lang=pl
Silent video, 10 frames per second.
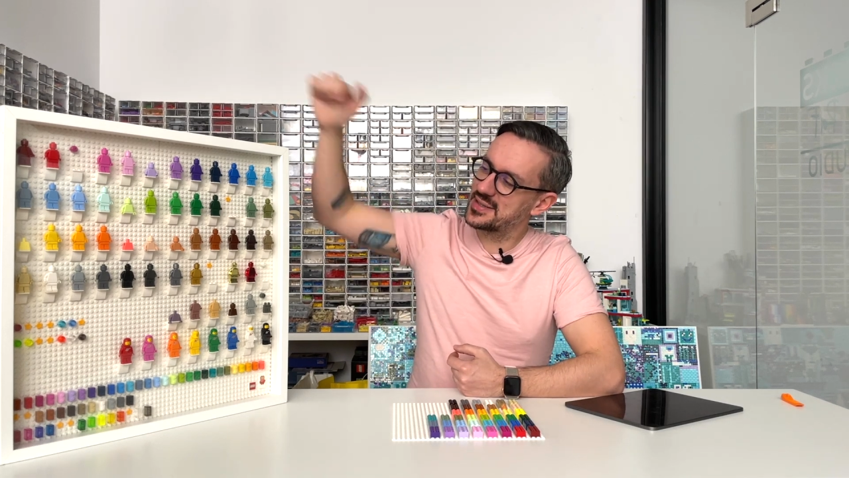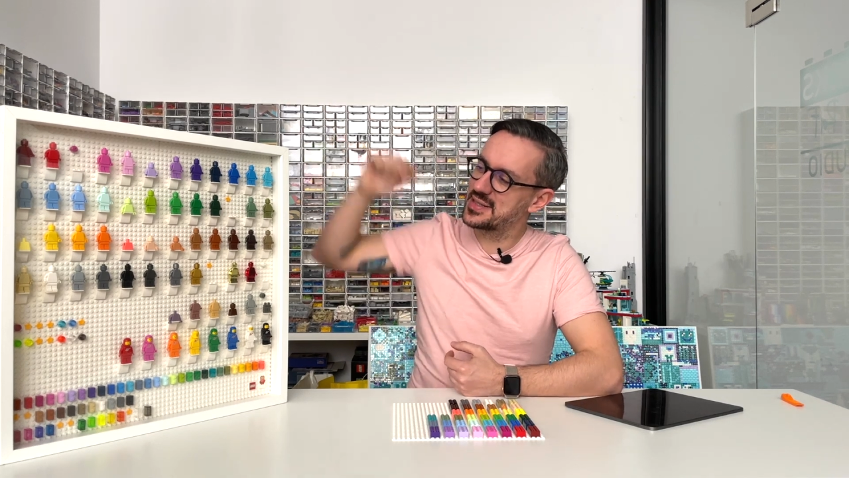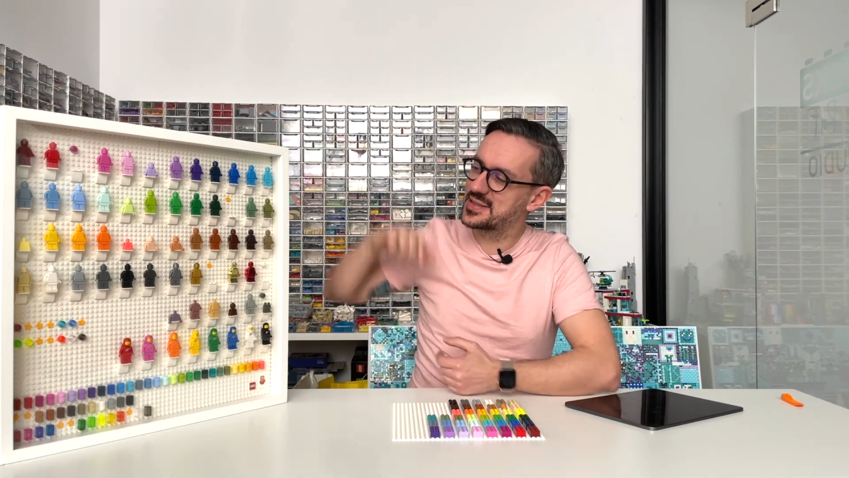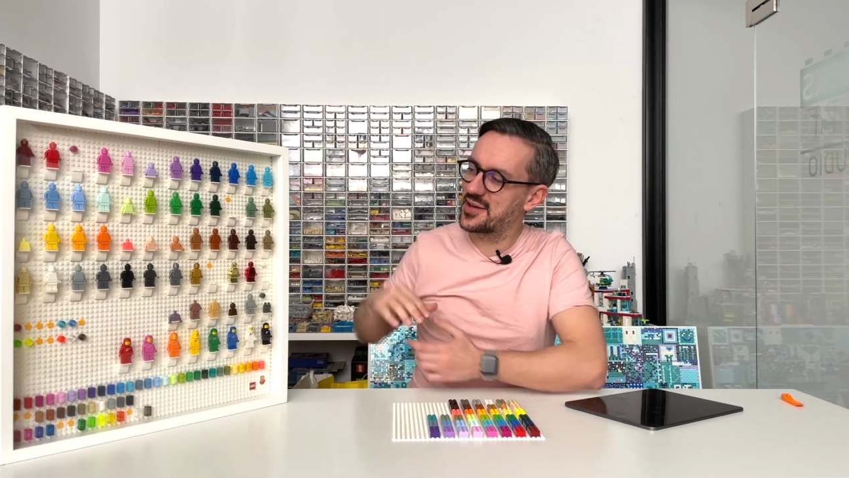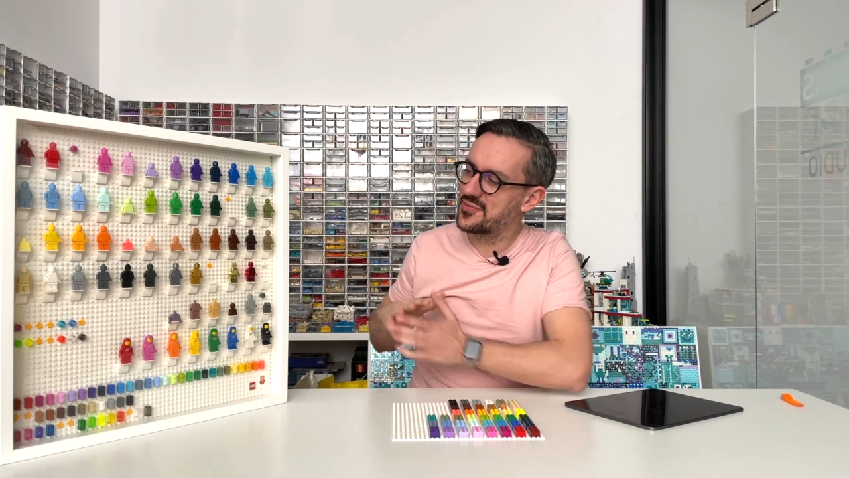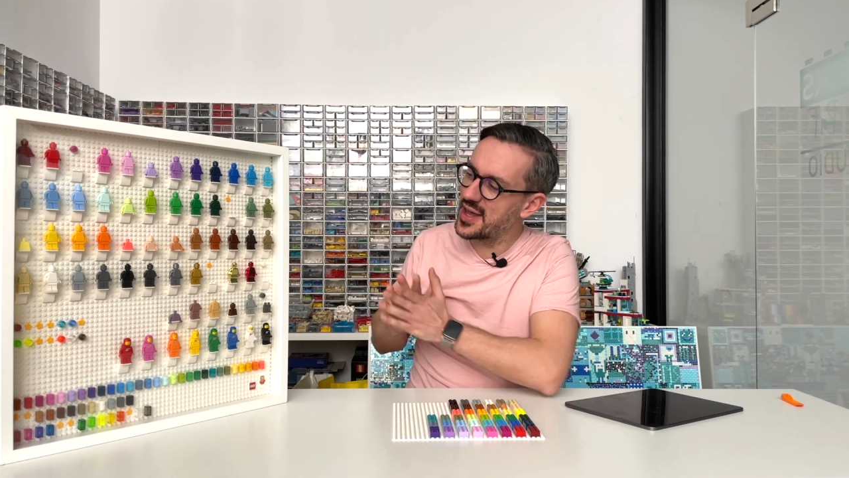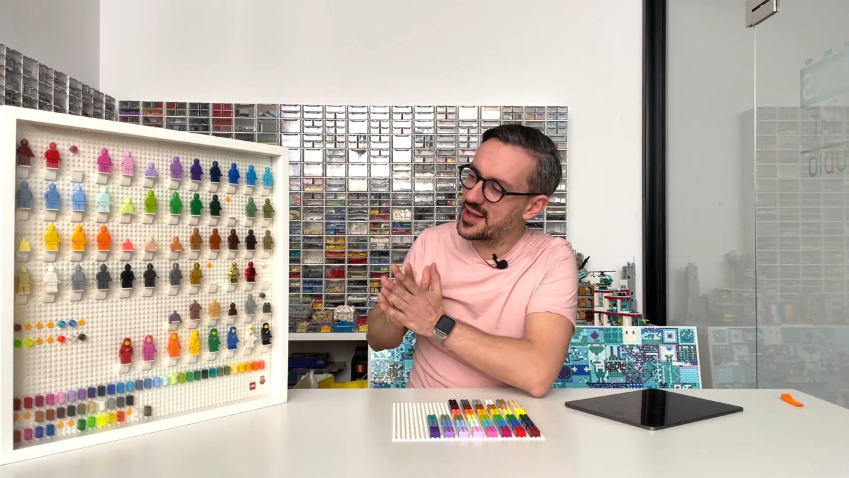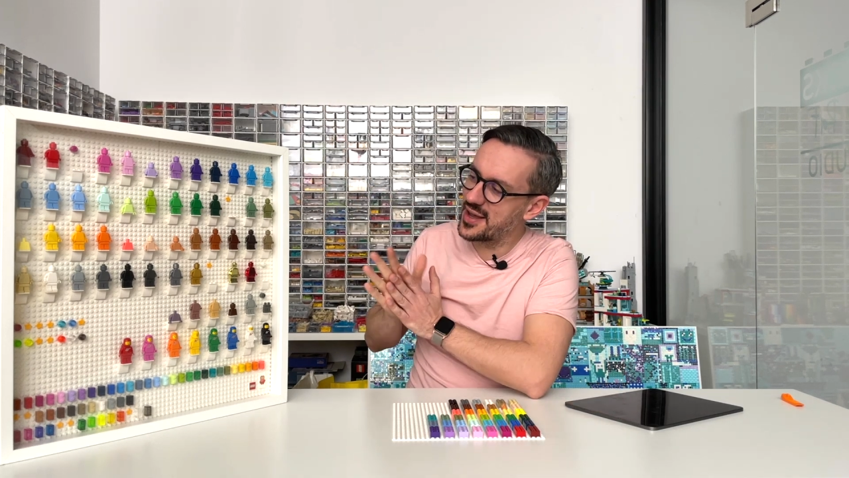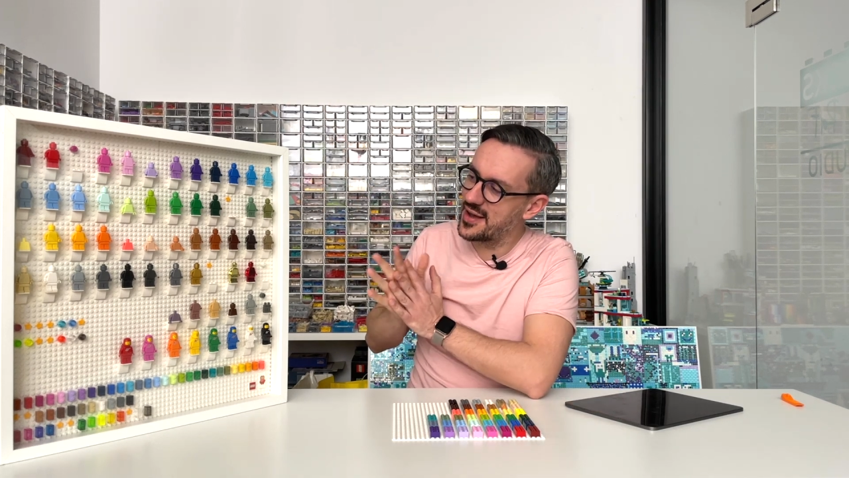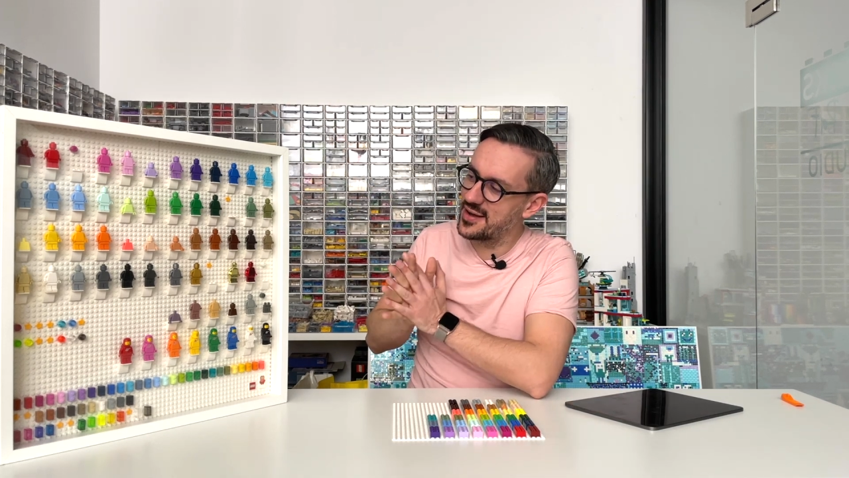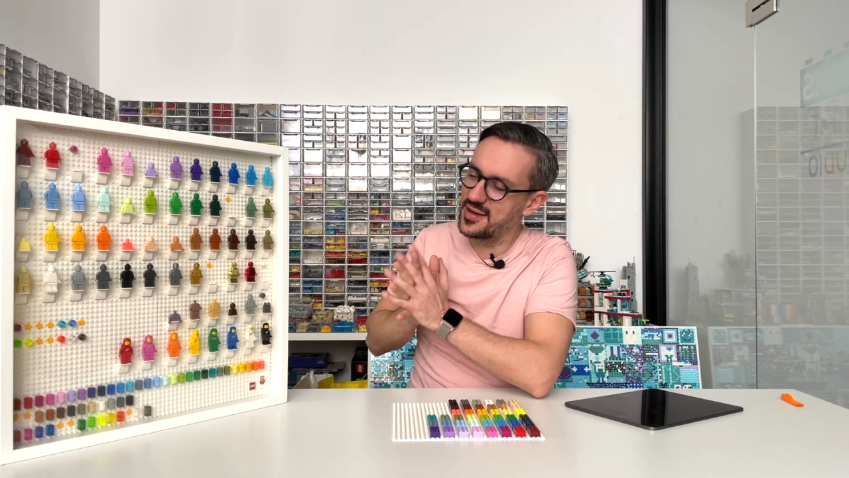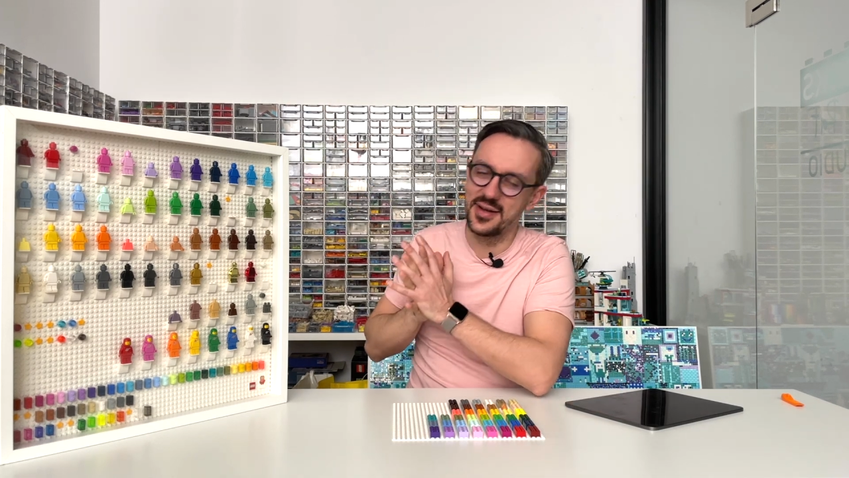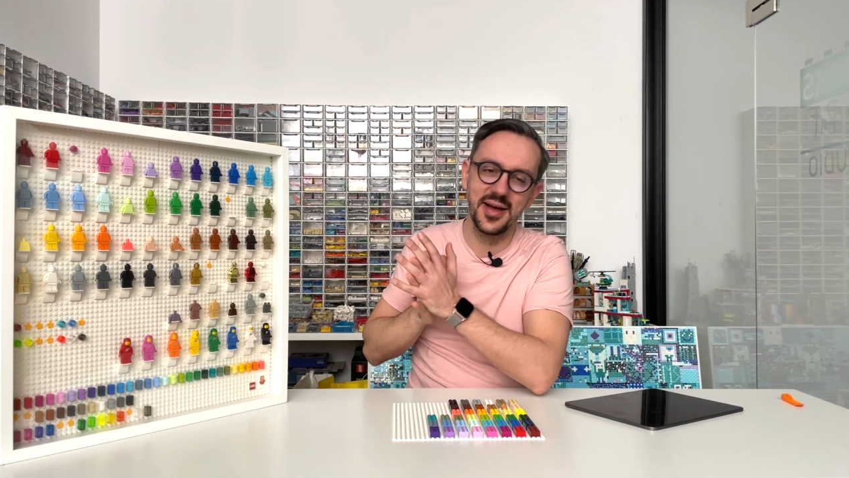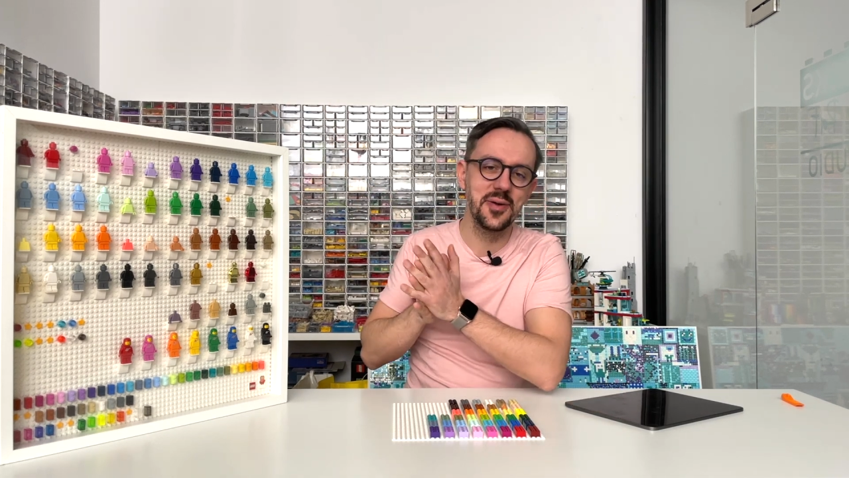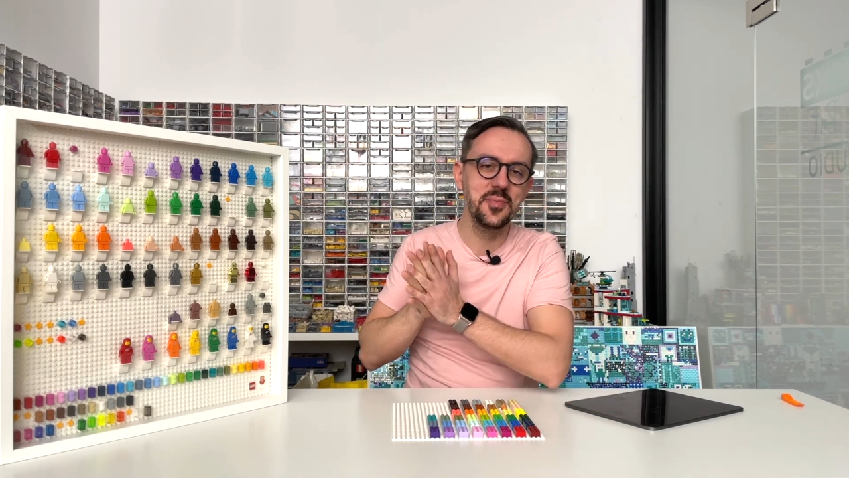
zestawienie e,